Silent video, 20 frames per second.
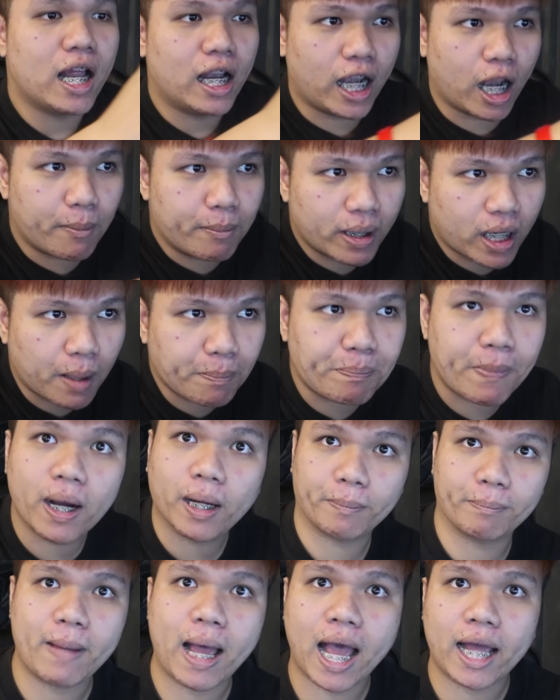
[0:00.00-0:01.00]
แล้วมึงก็เปิ
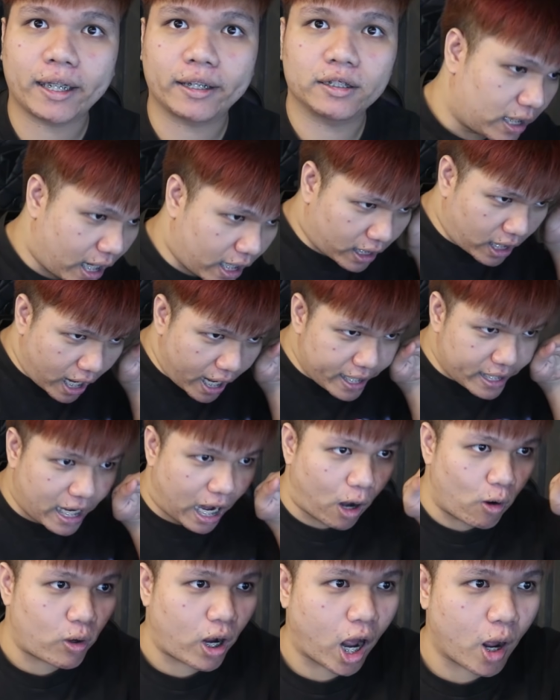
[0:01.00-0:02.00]
ดม่านแล้วก็ให้
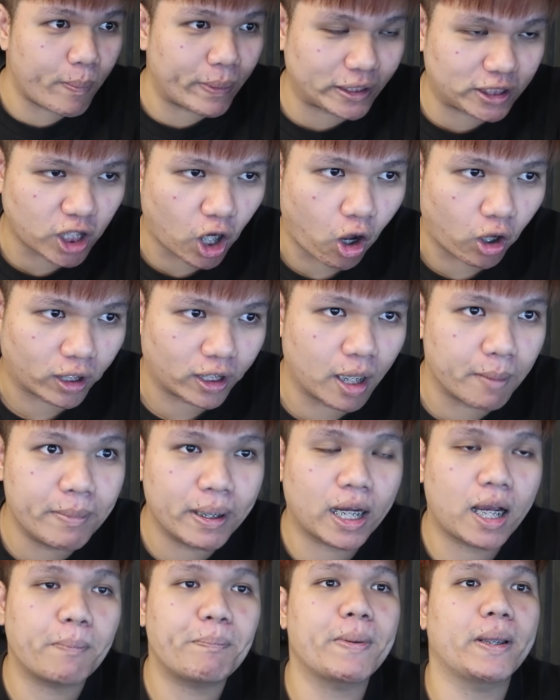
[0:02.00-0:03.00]
เขาเข้าไปจอดแล้วมึ
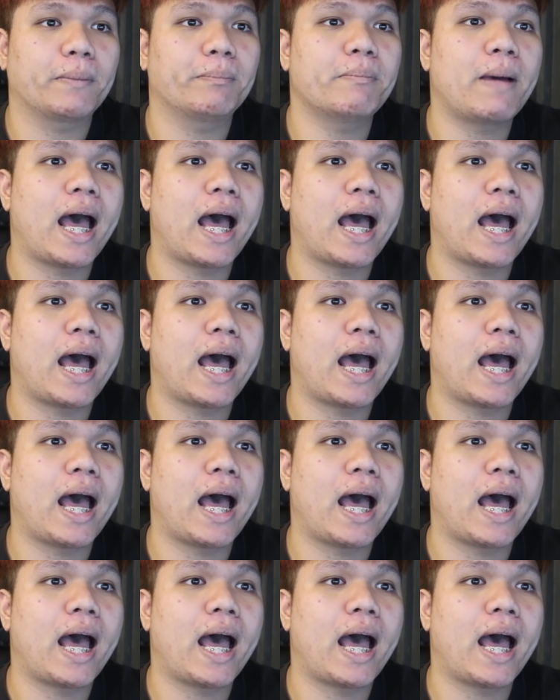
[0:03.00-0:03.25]
งก็ปิด